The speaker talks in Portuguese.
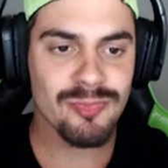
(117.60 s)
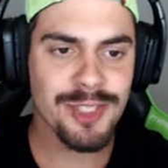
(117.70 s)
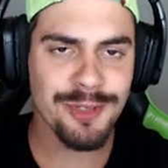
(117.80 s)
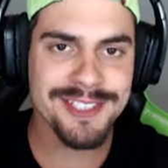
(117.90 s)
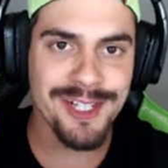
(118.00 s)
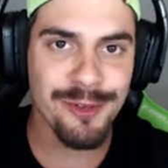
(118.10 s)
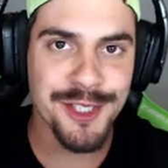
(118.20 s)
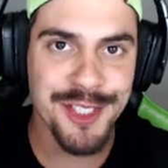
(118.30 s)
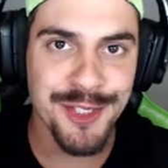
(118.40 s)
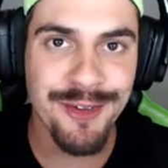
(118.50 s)
Se você tá
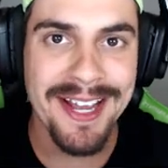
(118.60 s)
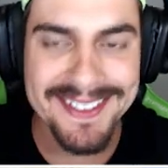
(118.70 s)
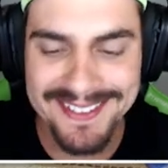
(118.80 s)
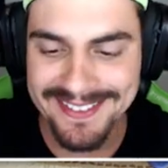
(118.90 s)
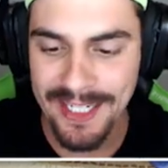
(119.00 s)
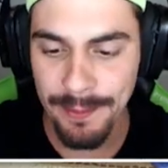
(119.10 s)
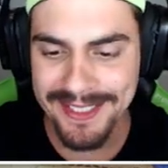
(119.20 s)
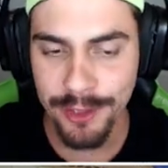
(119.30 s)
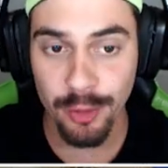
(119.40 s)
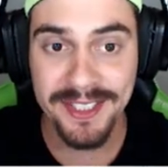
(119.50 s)
curtindo essa série
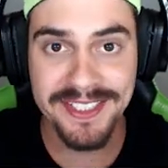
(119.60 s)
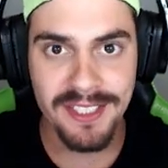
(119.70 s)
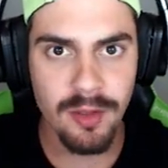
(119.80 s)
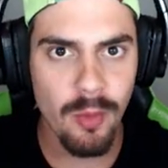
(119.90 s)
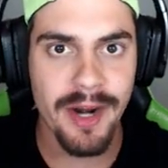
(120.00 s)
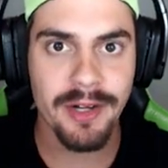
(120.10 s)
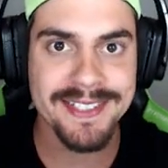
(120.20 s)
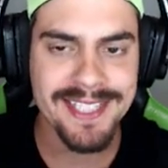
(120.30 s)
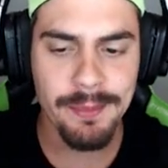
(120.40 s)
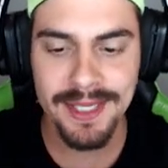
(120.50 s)
maneirona de Where e
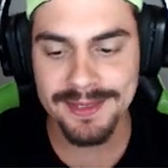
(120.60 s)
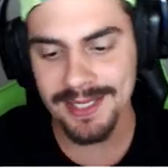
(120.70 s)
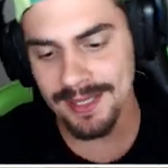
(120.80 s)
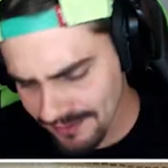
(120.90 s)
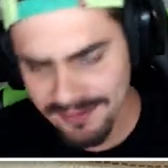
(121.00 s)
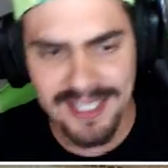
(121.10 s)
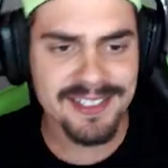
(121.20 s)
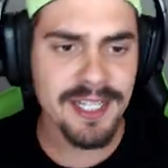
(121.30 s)
Samantha, desce aqui